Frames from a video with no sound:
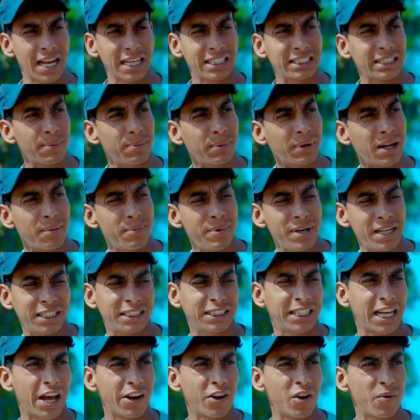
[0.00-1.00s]
के ना सब
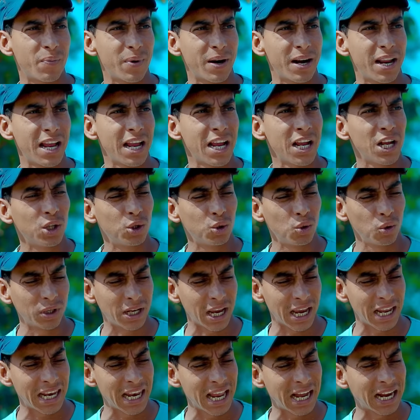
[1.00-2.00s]
कब्रिस्तान में पड़े तू
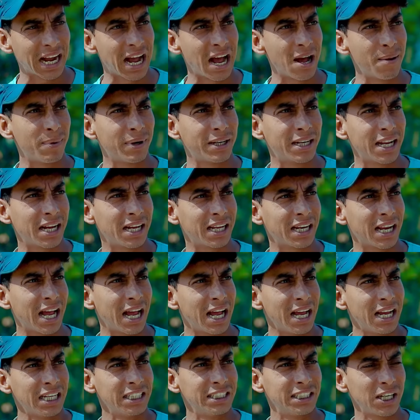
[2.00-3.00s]
केला कहाँ भटक
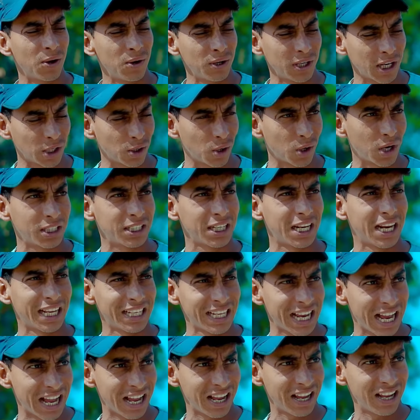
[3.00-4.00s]
रहा जा उनके घर चला
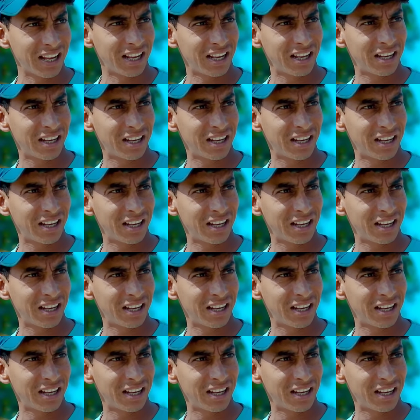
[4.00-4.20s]
जा